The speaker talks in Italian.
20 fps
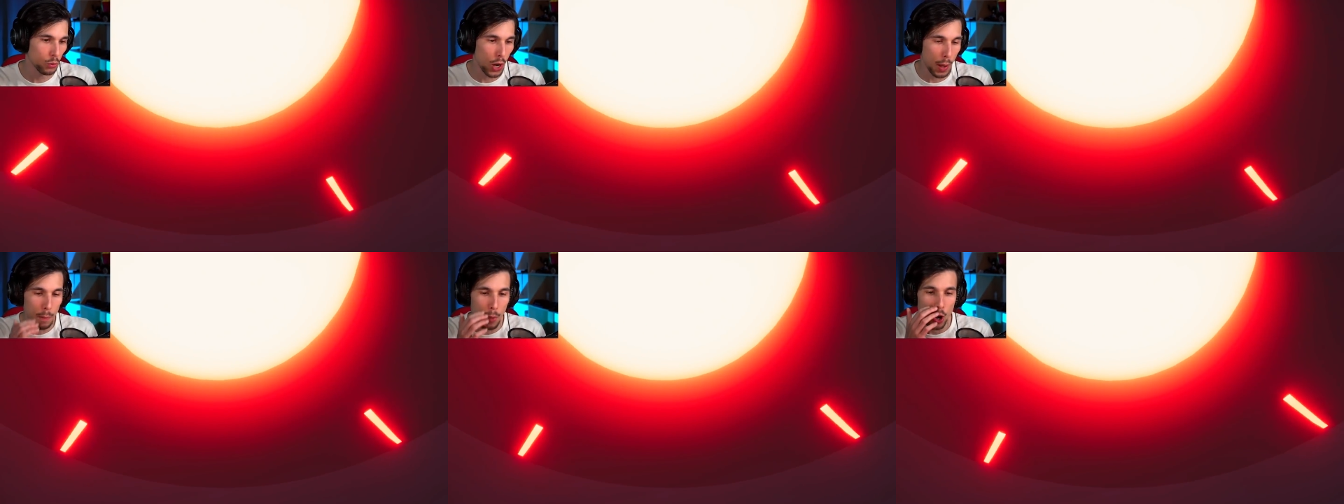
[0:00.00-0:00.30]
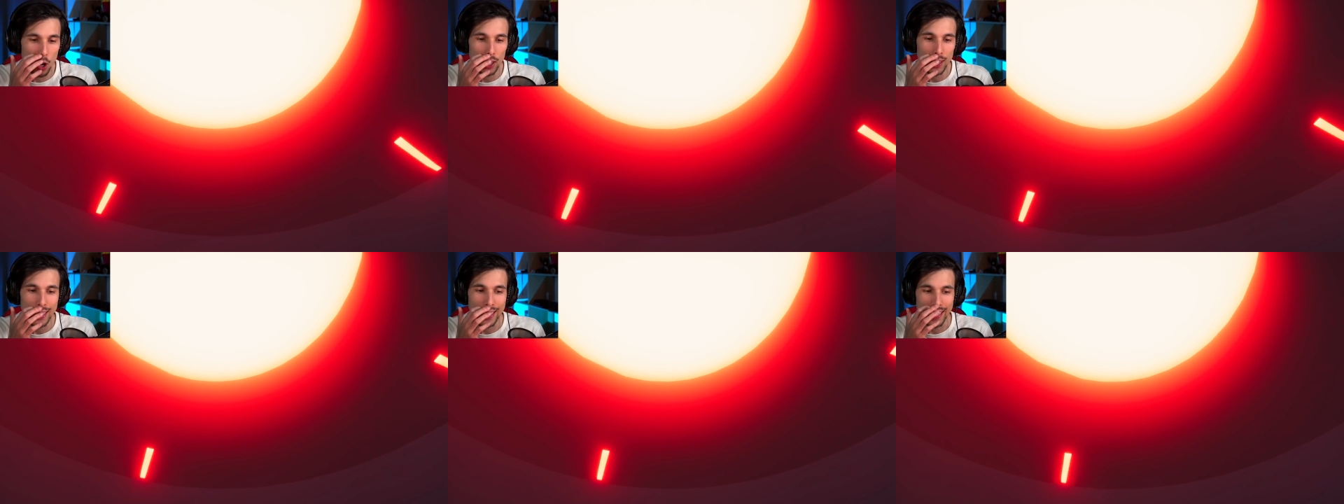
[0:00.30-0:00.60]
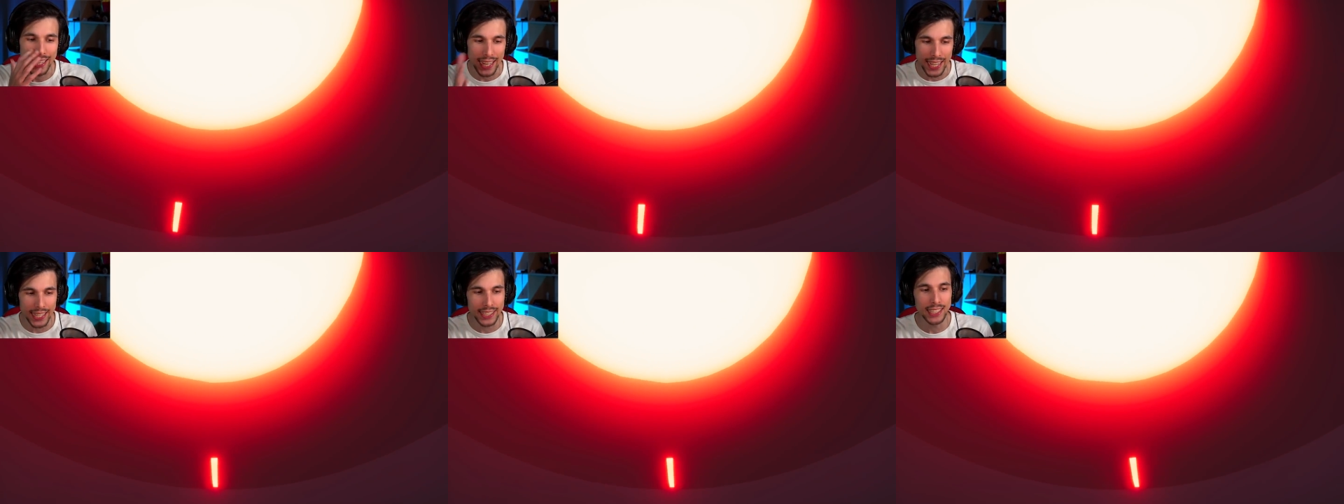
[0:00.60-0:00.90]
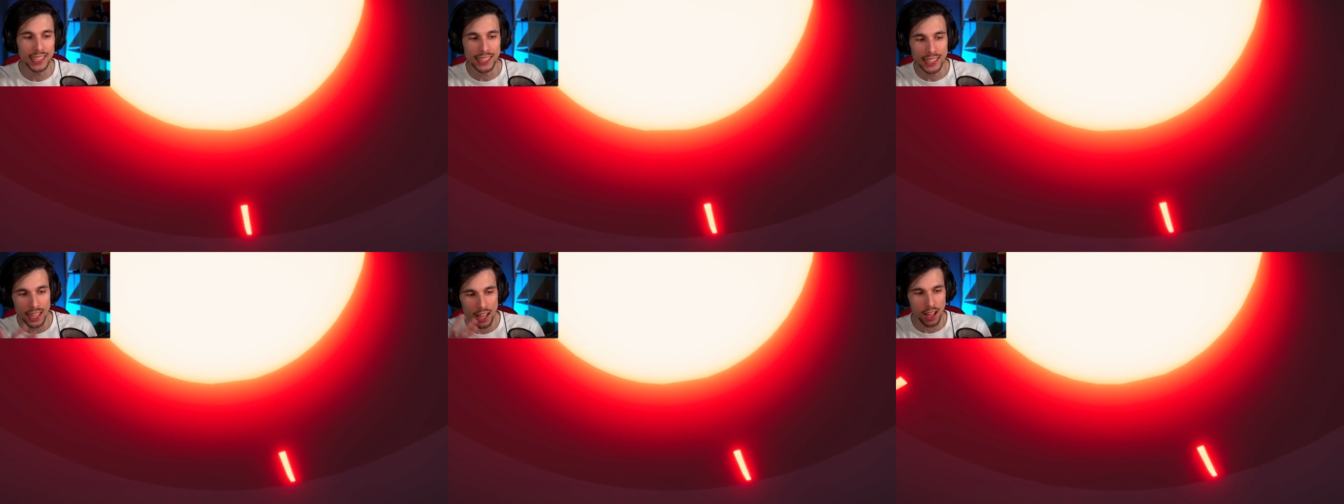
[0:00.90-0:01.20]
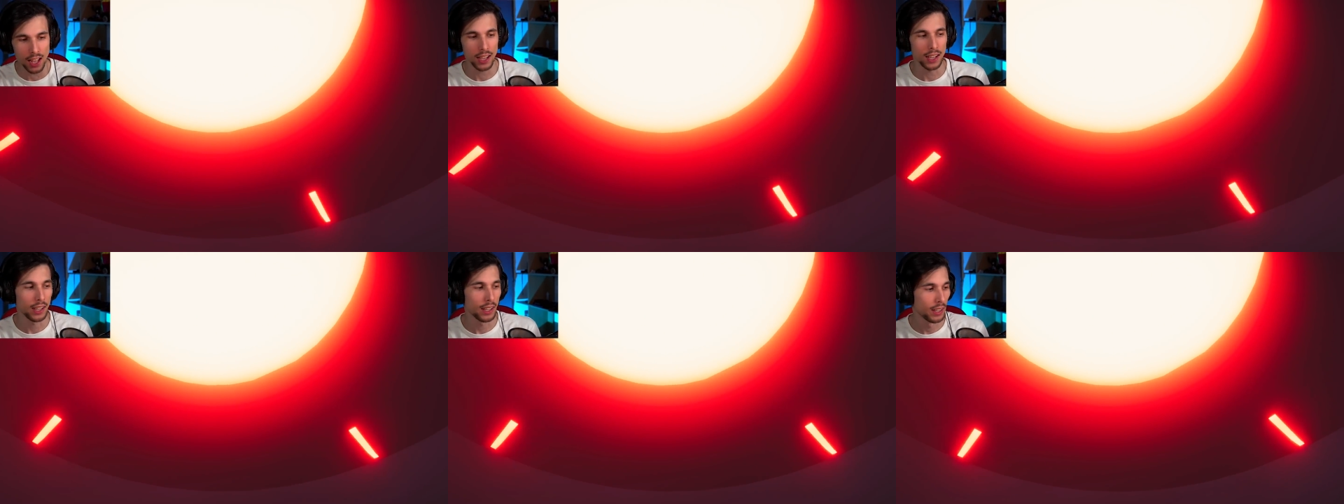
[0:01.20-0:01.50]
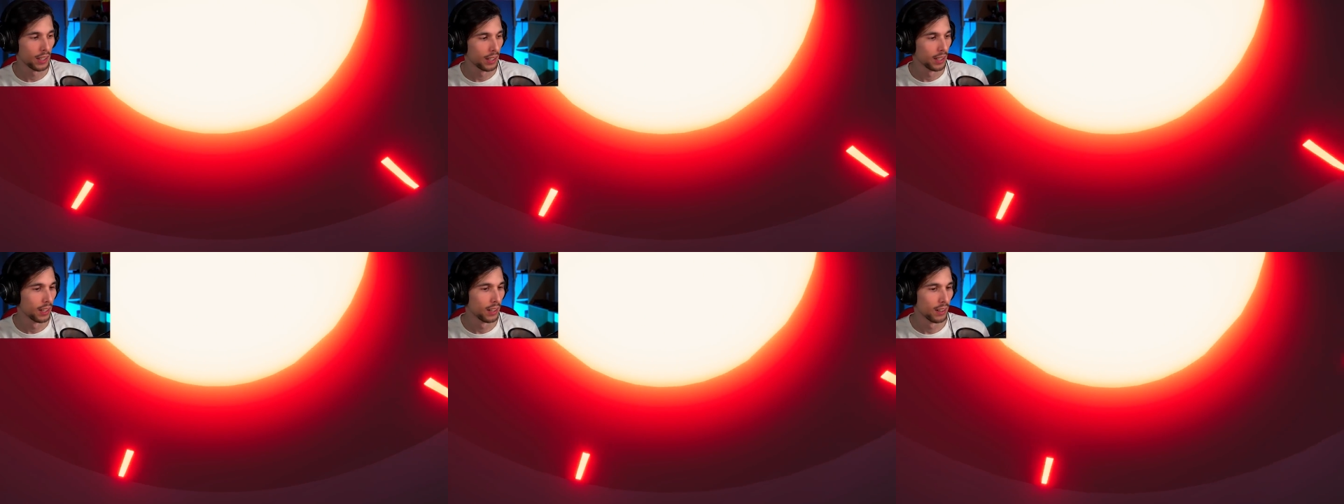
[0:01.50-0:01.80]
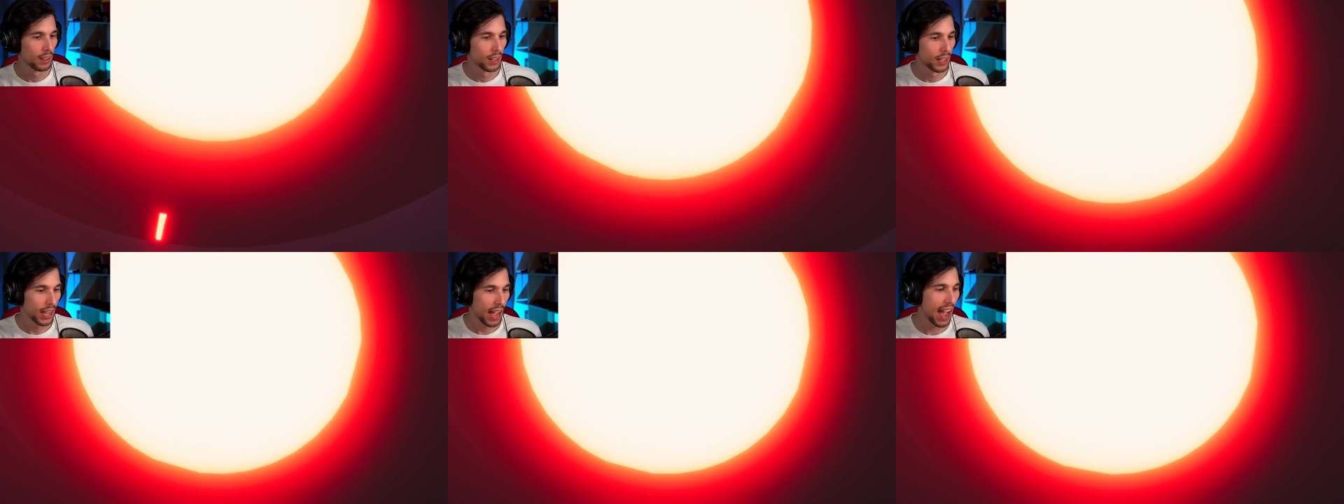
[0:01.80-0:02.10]
una morte lenta
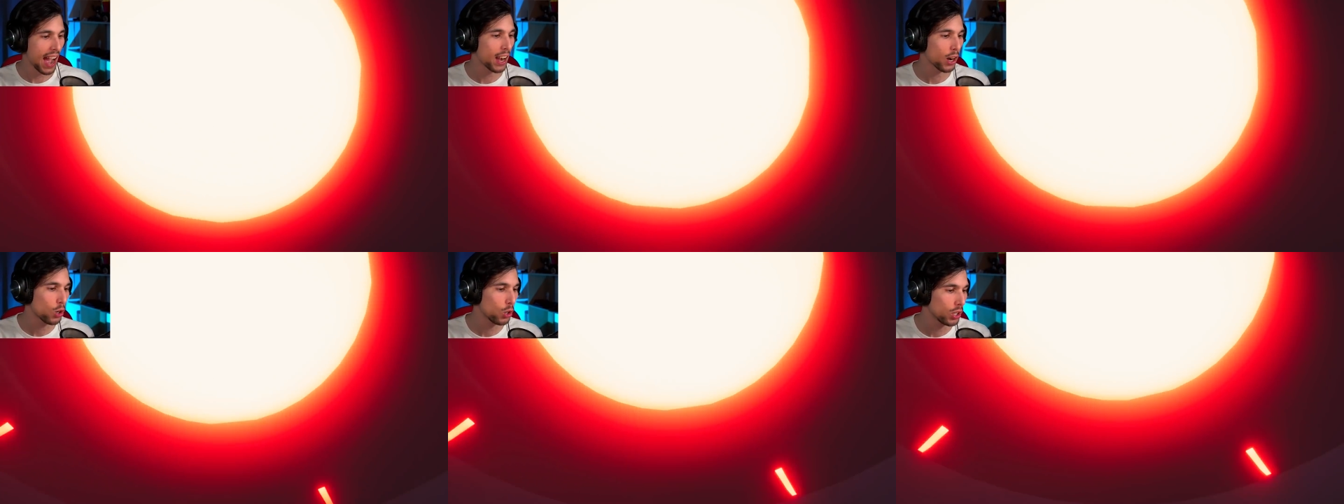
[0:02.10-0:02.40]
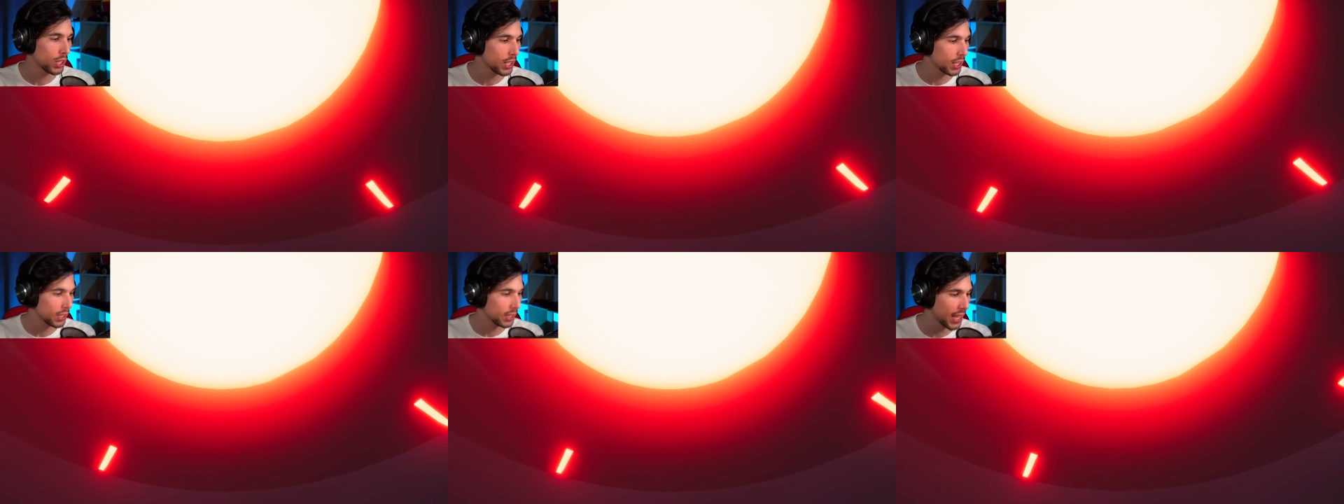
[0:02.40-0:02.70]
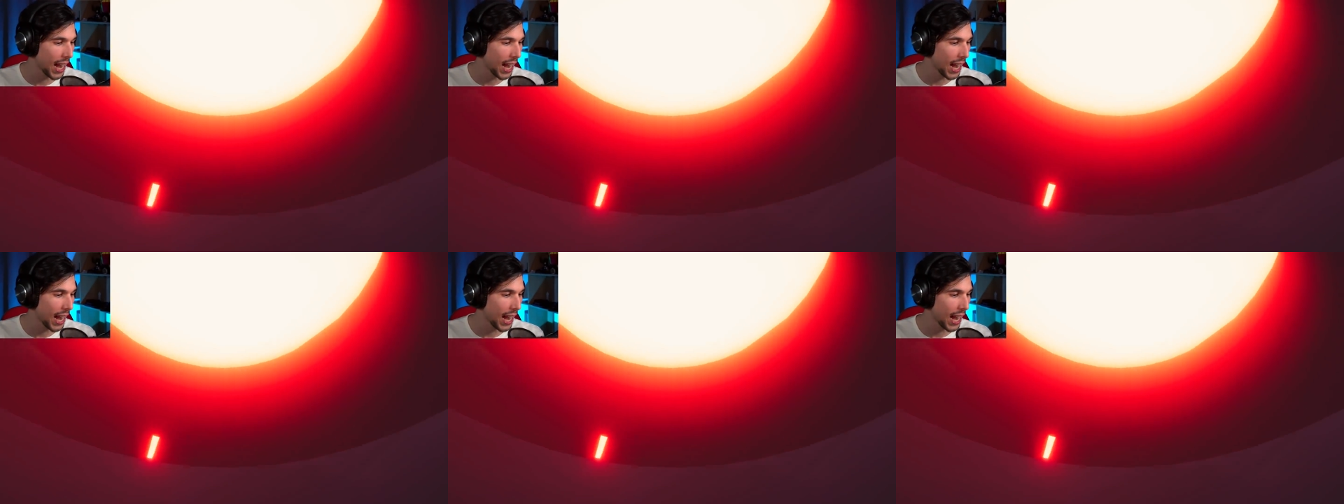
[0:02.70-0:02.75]
agoni